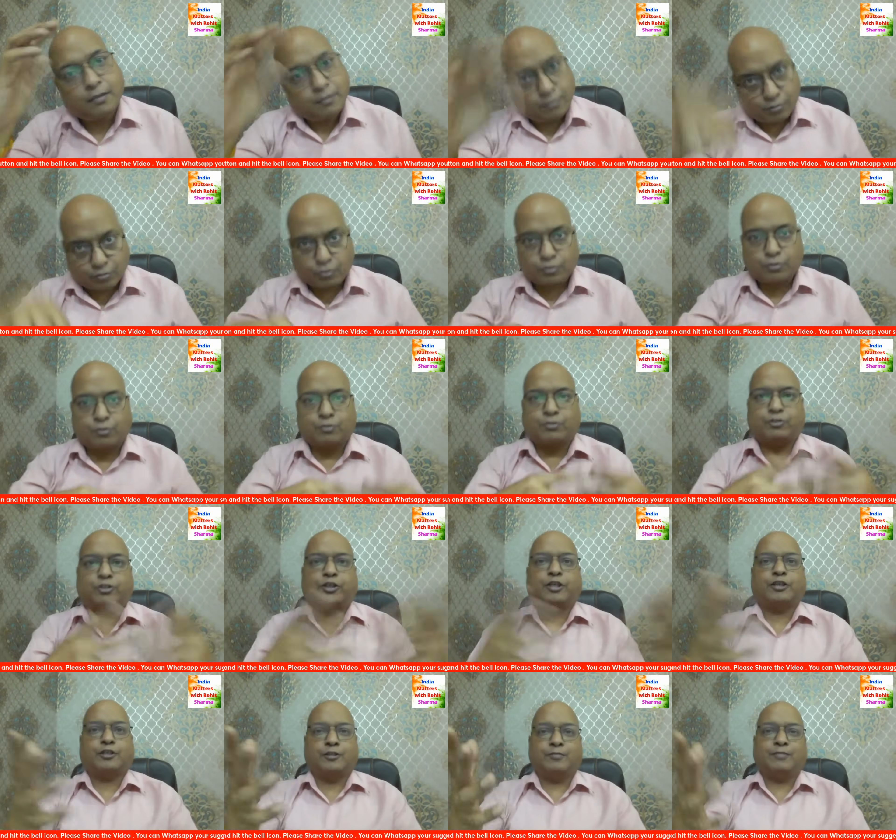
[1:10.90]
तो
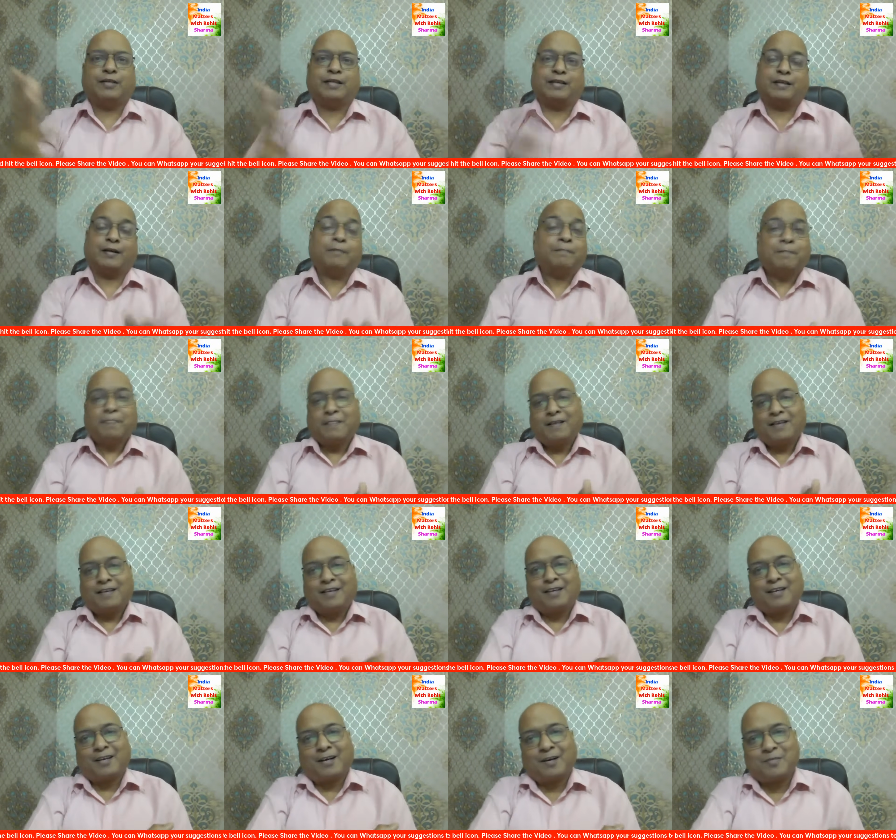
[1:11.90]
जश्न मनेगा
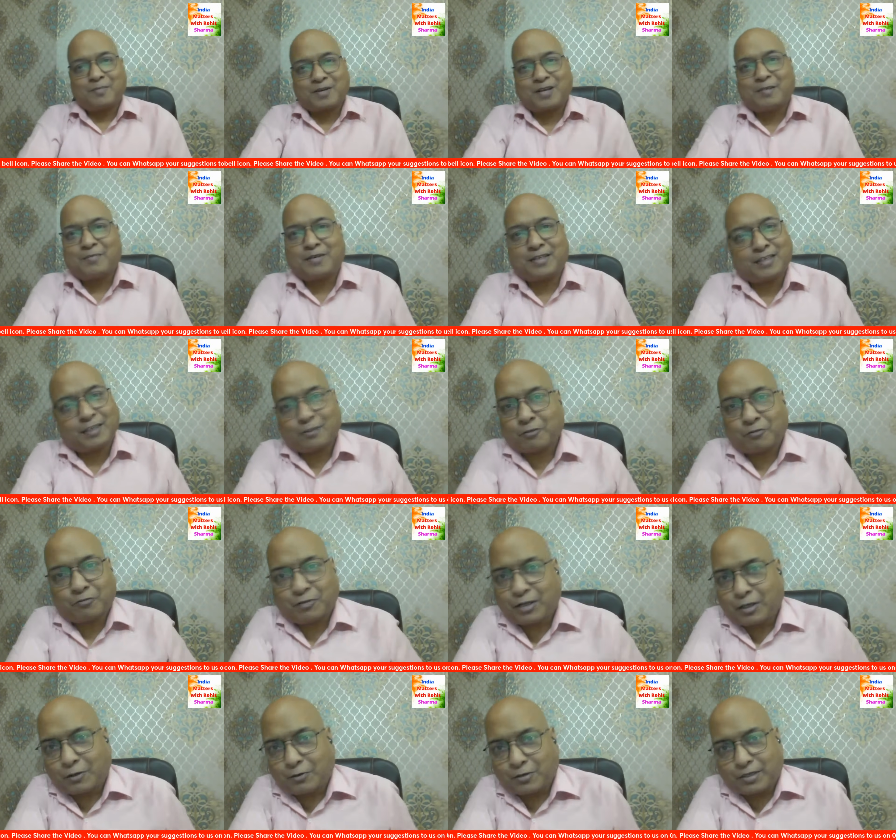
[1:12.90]
इनका अपना बेटा तो
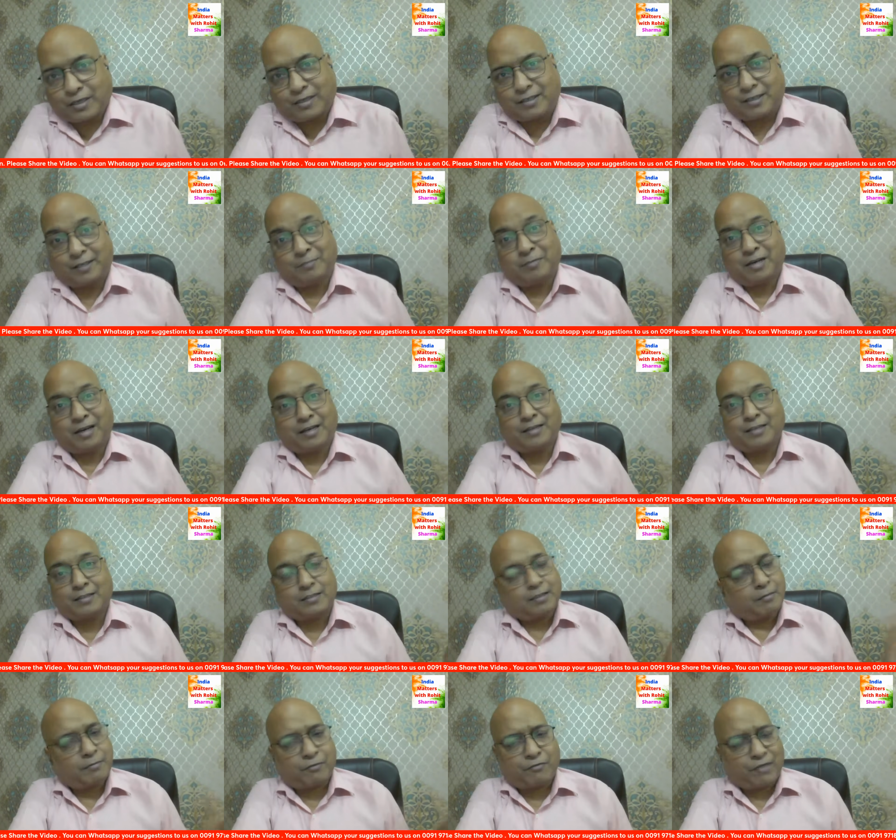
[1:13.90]
फेल हो गया टीम हारी
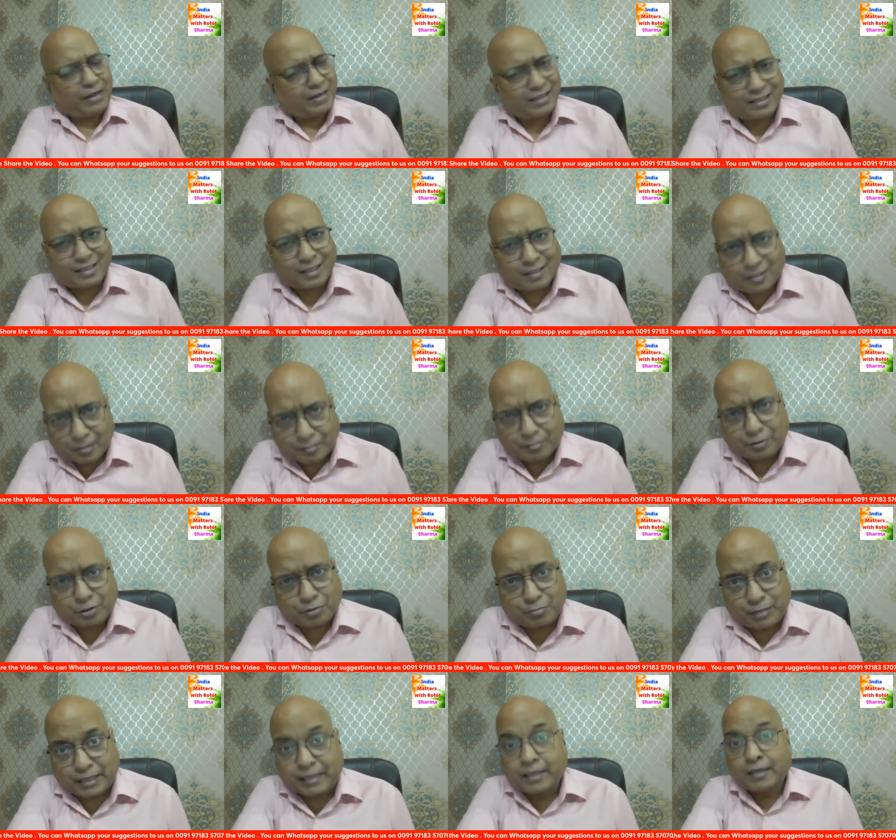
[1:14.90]
सेमीफाइनल तक नहीं पहुंच
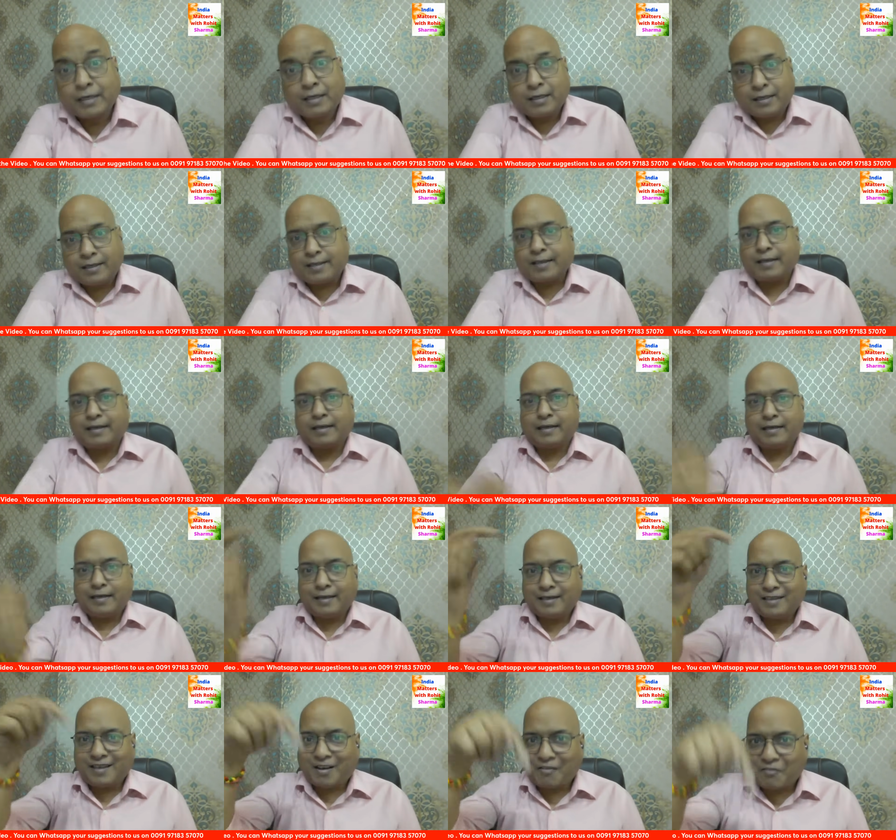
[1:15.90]
पाई लेकिन
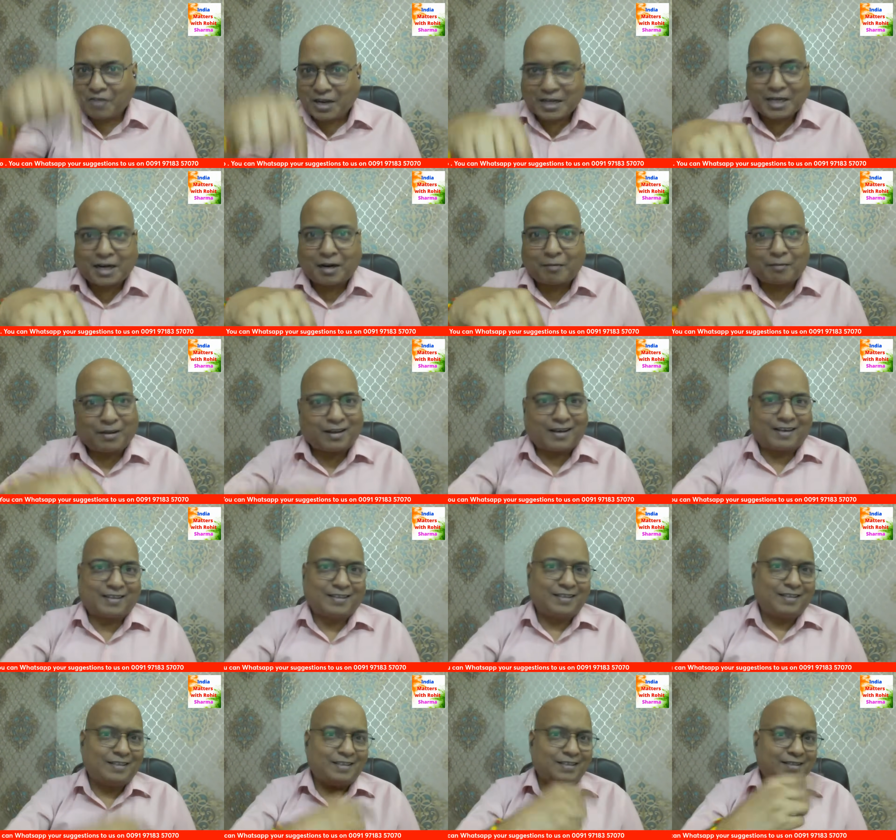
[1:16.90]
इंडिया फाइनल में हारी
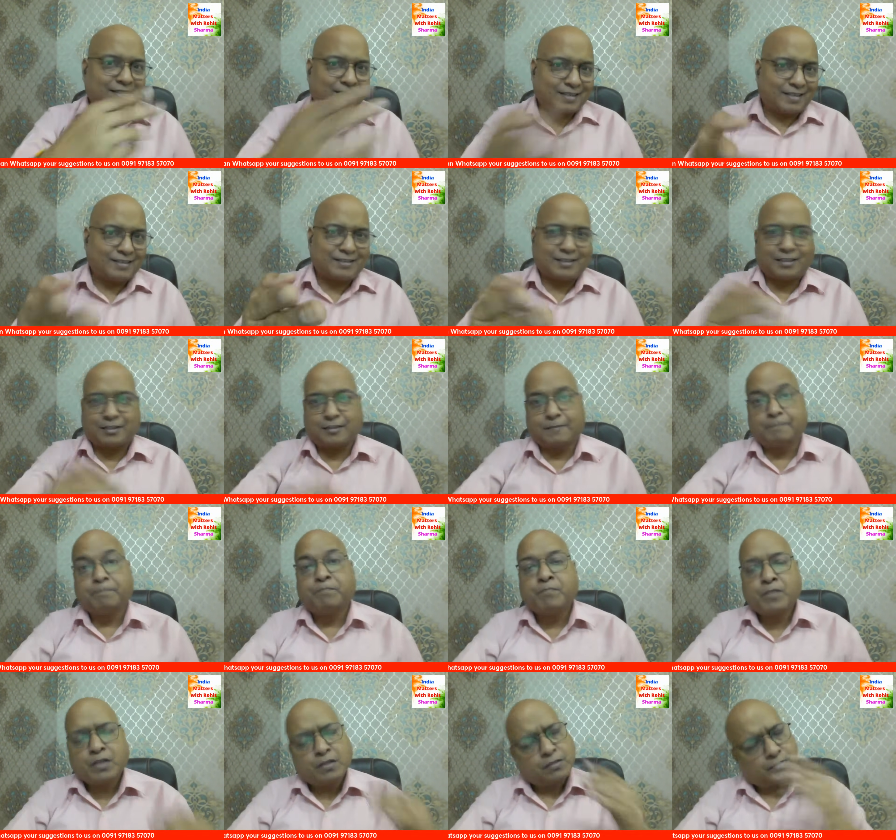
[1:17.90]
इसका जश्न
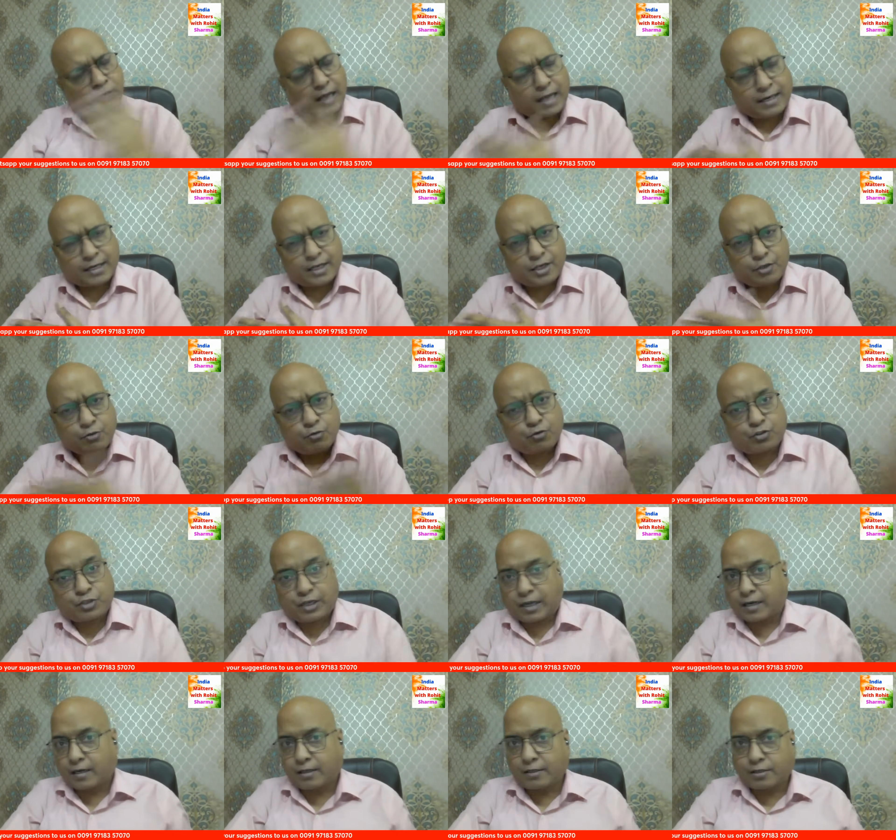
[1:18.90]
सारे न्यूज
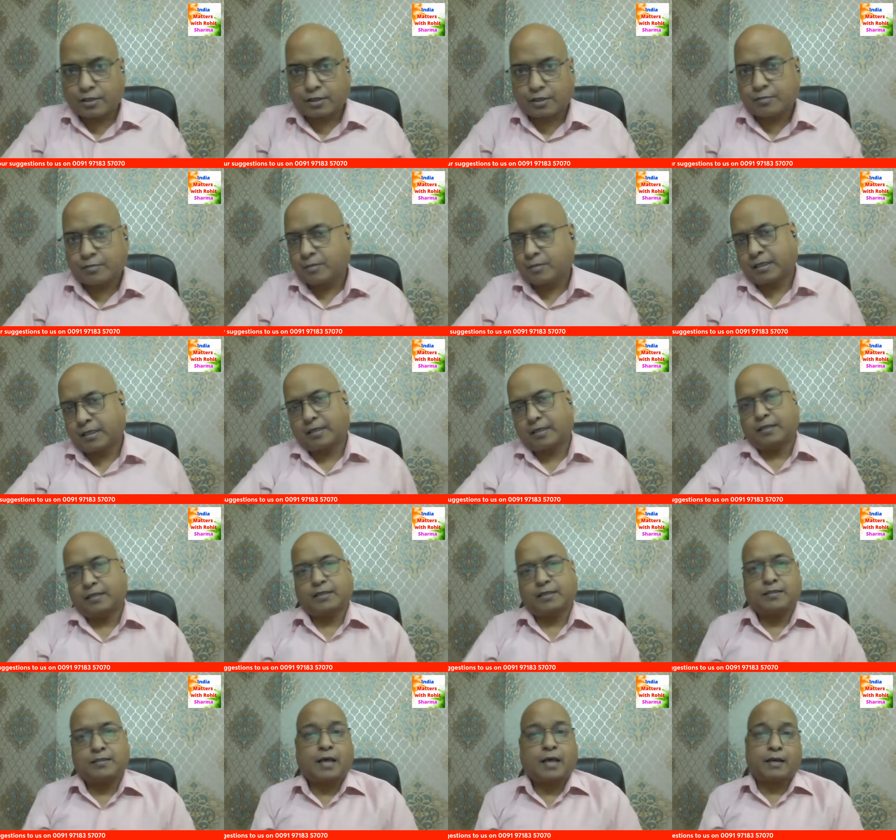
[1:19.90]
चैनल जश्न मना रहे थे
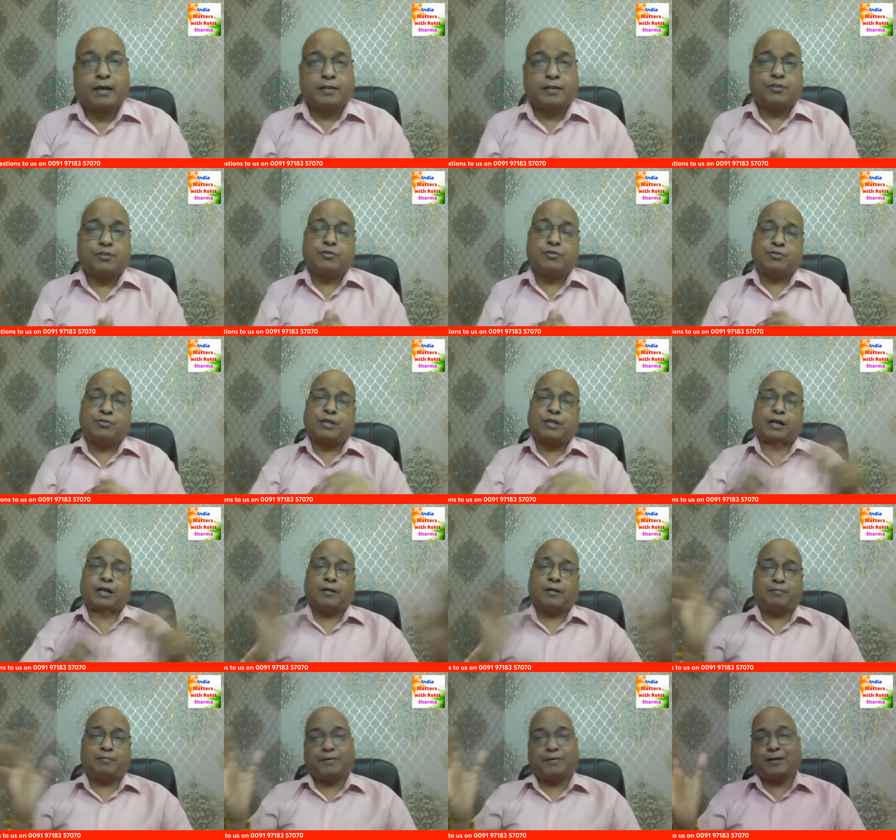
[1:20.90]
सारे न्यूज चैनल
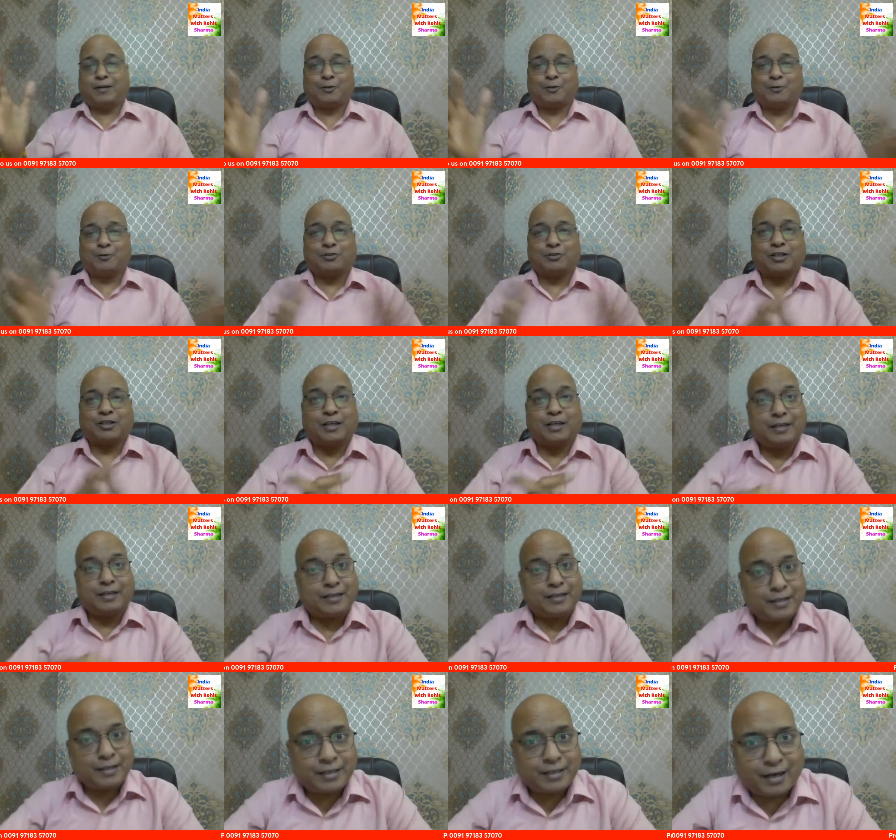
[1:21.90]
पड़े खुश थे कि
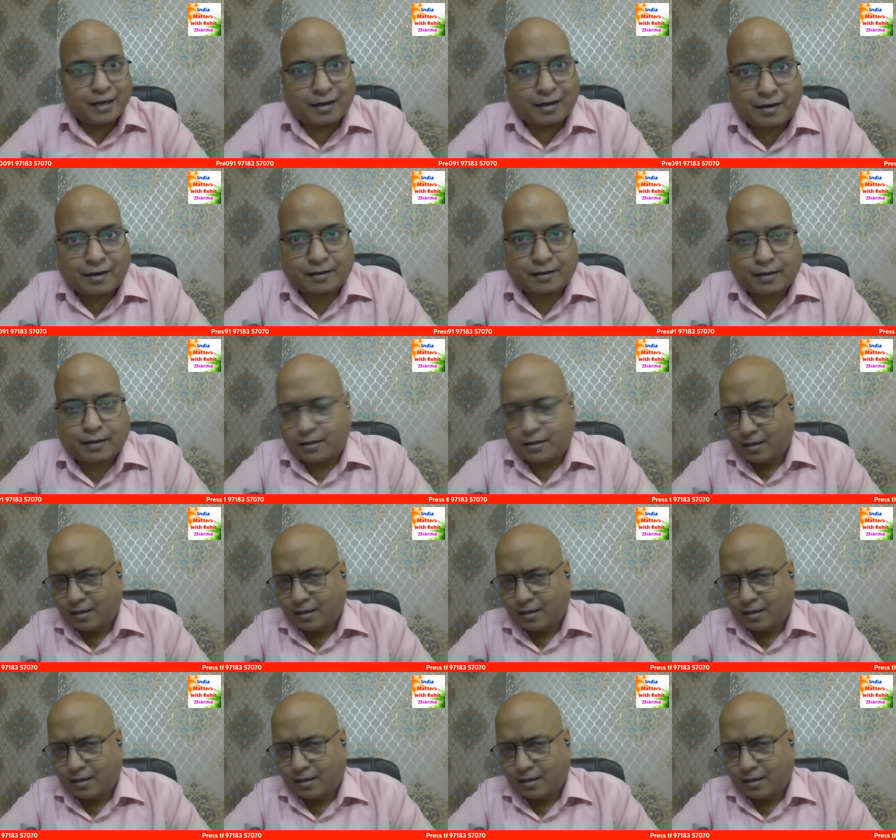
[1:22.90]
इंडिया हार गया